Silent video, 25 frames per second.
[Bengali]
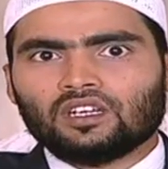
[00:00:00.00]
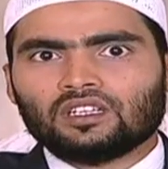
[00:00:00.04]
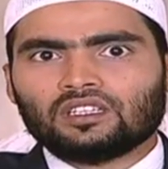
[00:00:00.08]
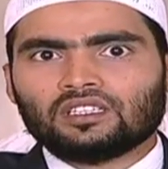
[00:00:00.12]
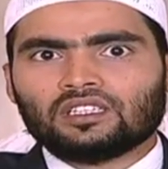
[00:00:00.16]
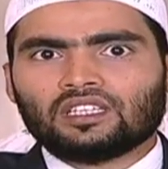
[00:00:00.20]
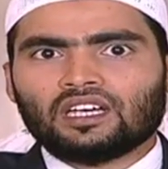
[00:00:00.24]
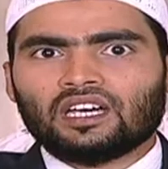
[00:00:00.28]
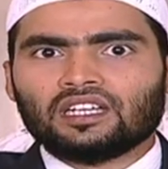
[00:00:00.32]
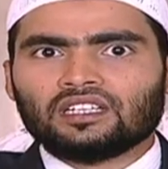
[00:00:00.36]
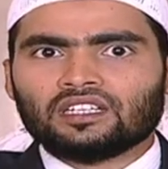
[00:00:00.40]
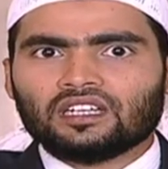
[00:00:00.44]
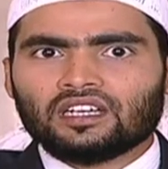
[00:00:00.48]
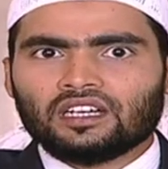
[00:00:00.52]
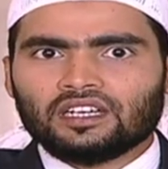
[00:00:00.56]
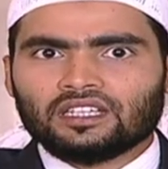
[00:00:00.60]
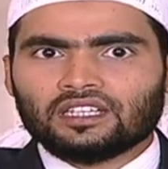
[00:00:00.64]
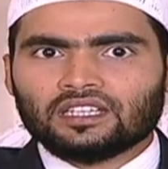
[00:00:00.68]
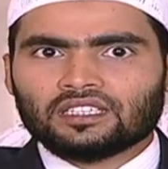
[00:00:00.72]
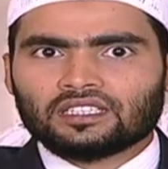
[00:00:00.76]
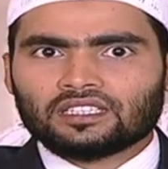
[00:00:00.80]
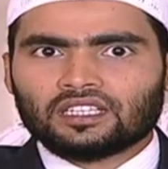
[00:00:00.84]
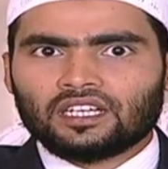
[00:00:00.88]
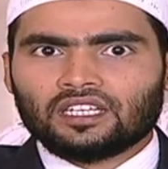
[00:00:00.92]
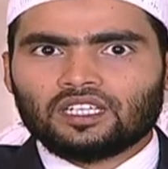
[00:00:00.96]
এবং দান
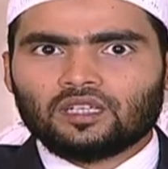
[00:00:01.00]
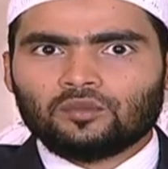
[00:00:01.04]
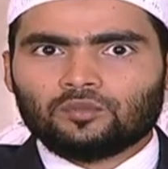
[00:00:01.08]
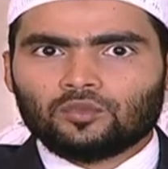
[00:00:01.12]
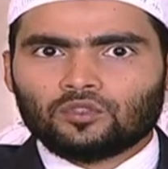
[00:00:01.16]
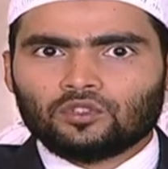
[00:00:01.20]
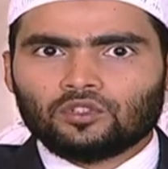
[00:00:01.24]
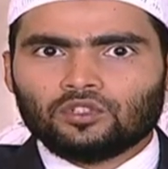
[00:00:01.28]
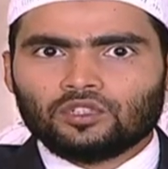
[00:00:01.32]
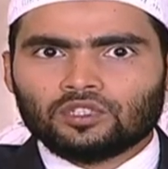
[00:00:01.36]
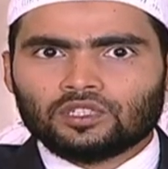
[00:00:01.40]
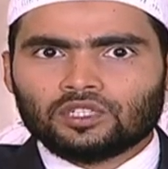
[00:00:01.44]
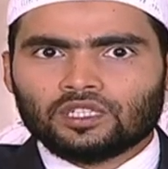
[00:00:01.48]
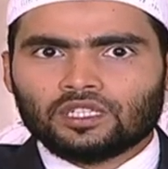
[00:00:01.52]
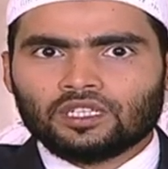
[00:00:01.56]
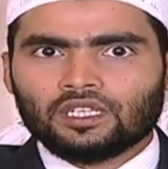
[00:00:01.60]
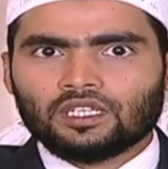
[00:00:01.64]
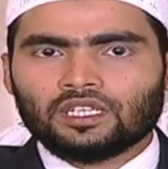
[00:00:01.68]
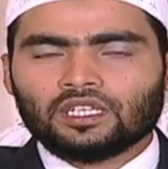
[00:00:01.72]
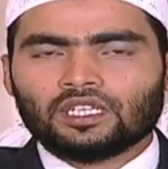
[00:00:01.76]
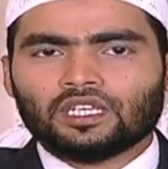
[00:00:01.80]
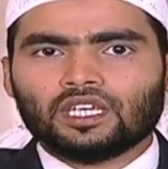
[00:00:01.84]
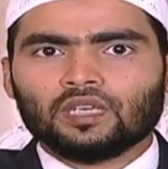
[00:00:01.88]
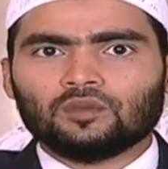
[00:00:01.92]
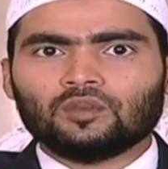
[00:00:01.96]
খায়রাতকারী
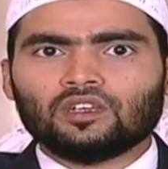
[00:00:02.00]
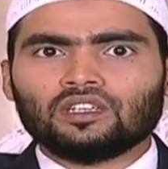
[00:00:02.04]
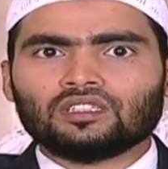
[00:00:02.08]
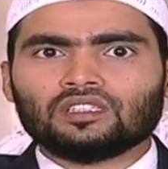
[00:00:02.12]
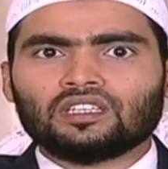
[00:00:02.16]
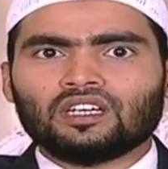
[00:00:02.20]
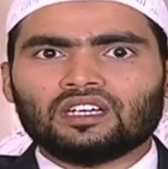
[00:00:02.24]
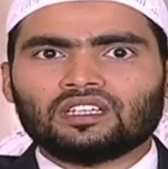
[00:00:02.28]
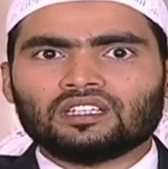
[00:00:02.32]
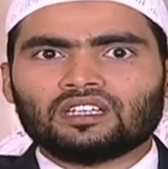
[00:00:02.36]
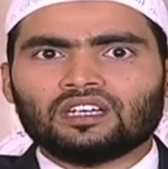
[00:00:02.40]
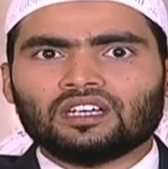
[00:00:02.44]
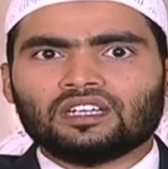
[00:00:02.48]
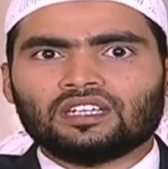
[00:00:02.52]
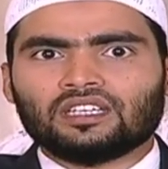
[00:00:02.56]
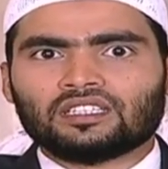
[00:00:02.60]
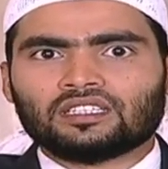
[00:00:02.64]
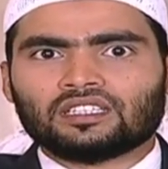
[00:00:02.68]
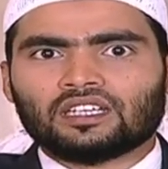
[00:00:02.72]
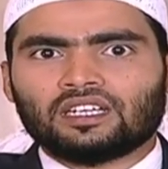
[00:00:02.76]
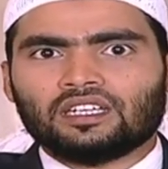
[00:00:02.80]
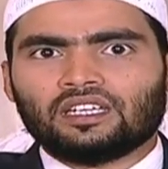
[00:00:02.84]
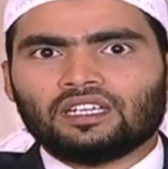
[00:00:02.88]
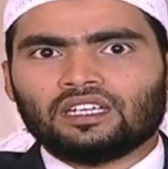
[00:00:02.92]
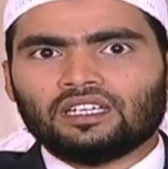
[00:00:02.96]
পুরুষ এবং দান
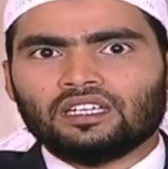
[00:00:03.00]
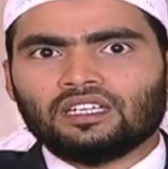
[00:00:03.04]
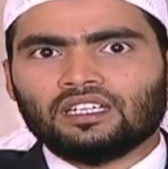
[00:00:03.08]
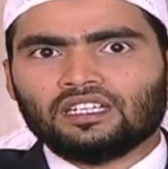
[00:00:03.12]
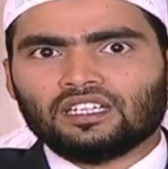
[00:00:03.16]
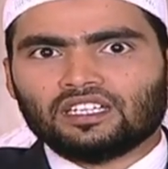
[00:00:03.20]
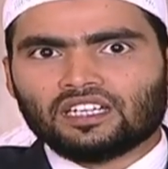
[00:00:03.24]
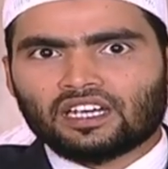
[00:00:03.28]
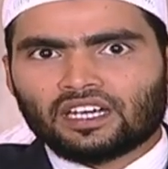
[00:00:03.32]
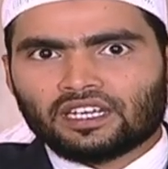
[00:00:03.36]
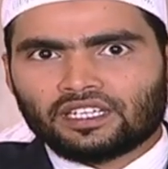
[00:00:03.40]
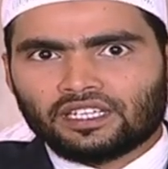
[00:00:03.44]
খায়রাতকারী